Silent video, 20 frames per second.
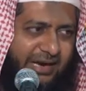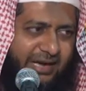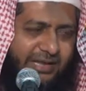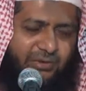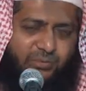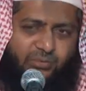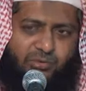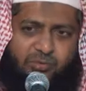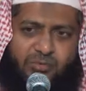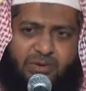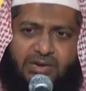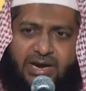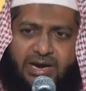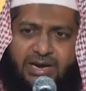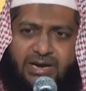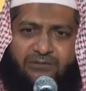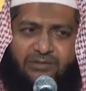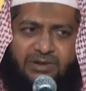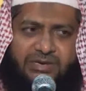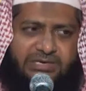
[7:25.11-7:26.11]
அது
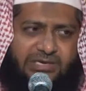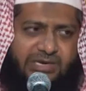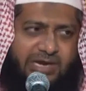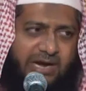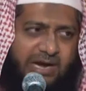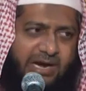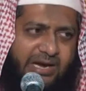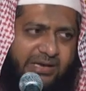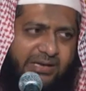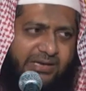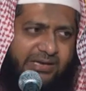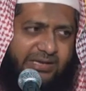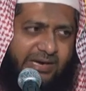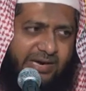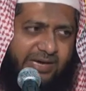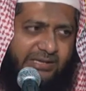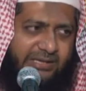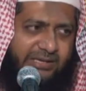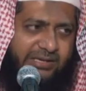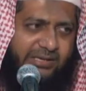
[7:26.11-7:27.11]
உண்மையான வெற்றியாக
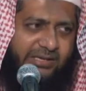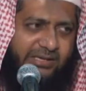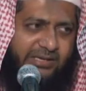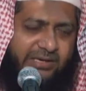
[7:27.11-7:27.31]
இருக்காது